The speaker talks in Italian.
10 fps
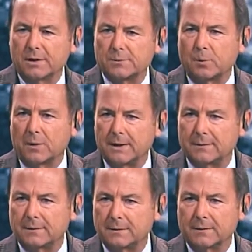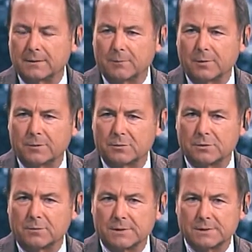esponenti del Movimento
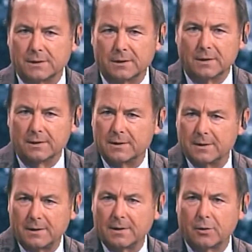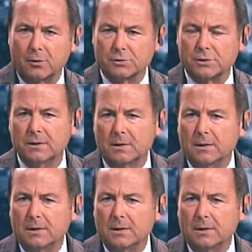5 Stelle, ieri e oggi,